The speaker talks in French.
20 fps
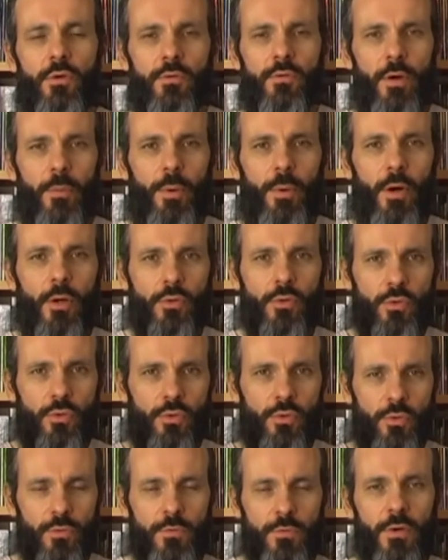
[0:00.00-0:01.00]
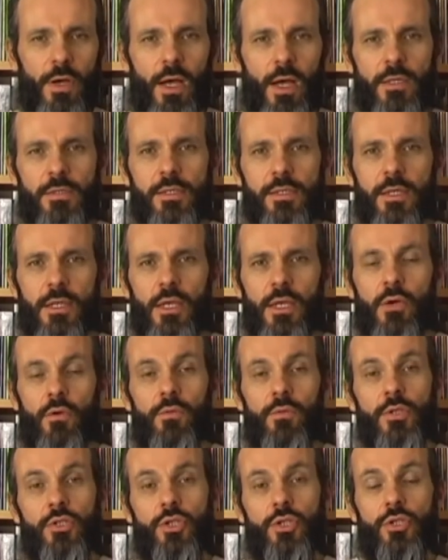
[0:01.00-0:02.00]
on va prendre une phrase et on
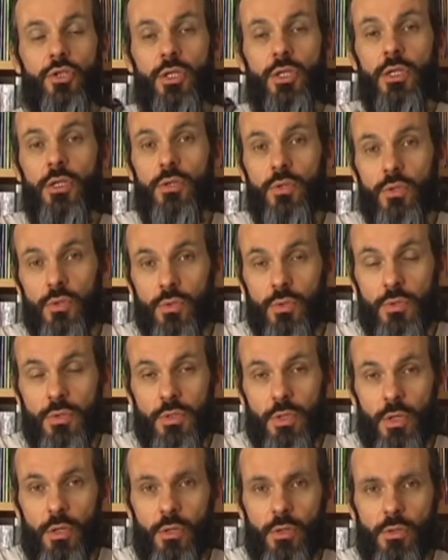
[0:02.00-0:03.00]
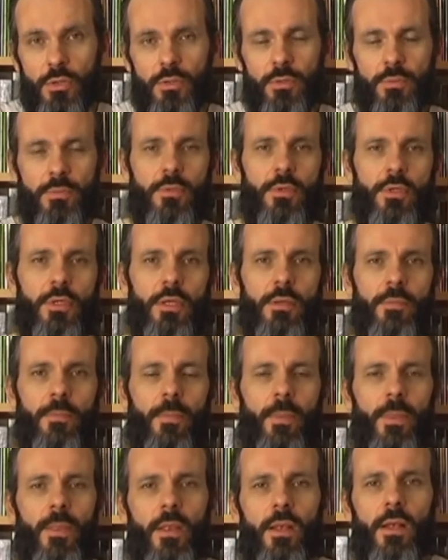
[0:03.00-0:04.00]
va changer une seule note.
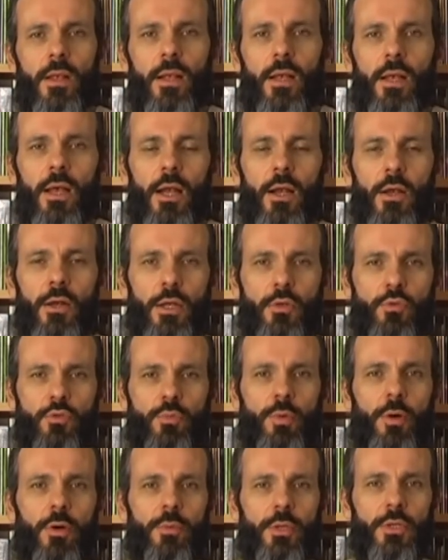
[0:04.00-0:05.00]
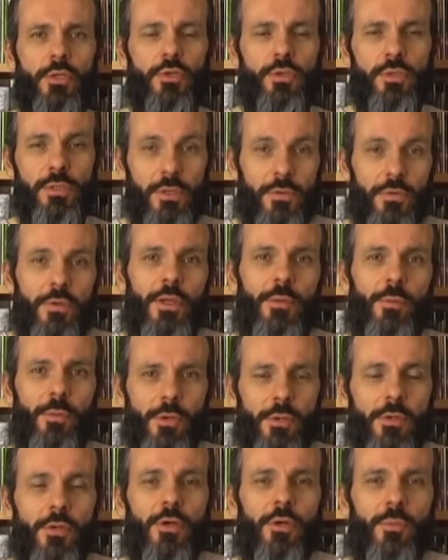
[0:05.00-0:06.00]
Alors la toute première chose, c'est
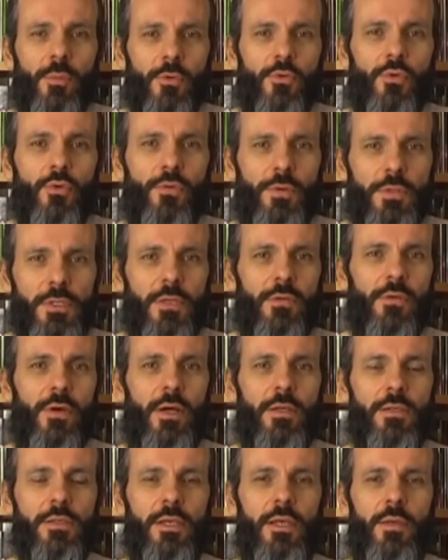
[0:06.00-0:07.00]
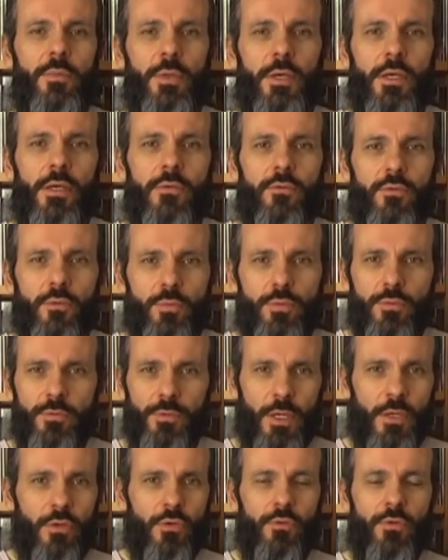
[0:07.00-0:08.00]
évidemment comment trouver cette phrase. Eh bien, vous
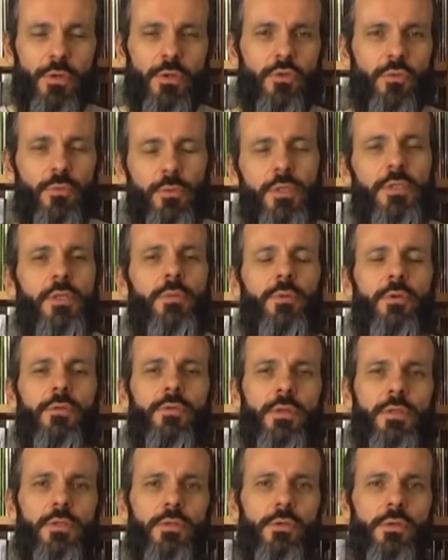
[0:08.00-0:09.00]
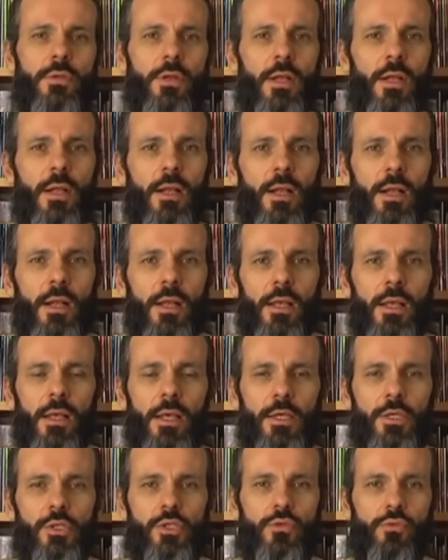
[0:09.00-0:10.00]
pouvez la trouver de multiples façons
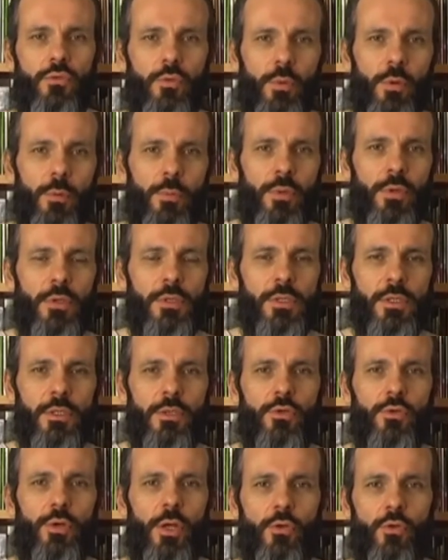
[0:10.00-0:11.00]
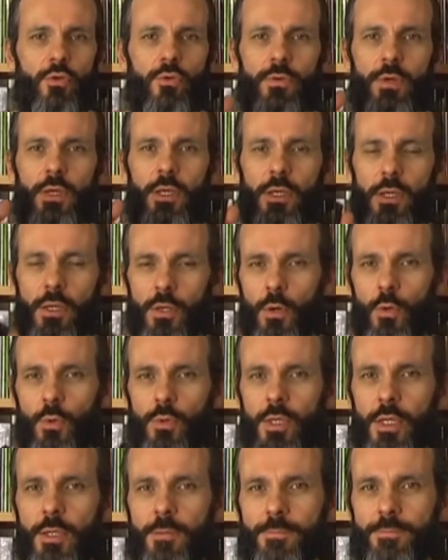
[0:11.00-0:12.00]
et je vous propose de la trouver au
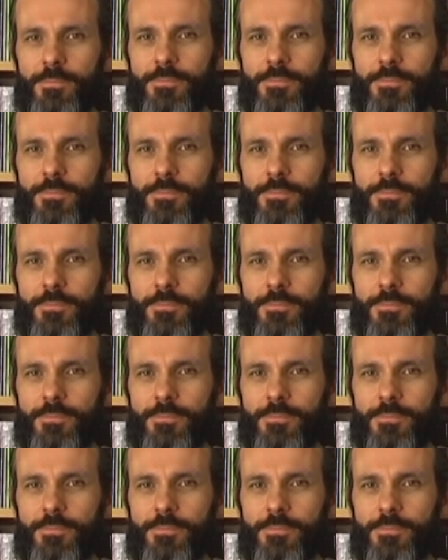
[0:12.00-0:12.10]
dé.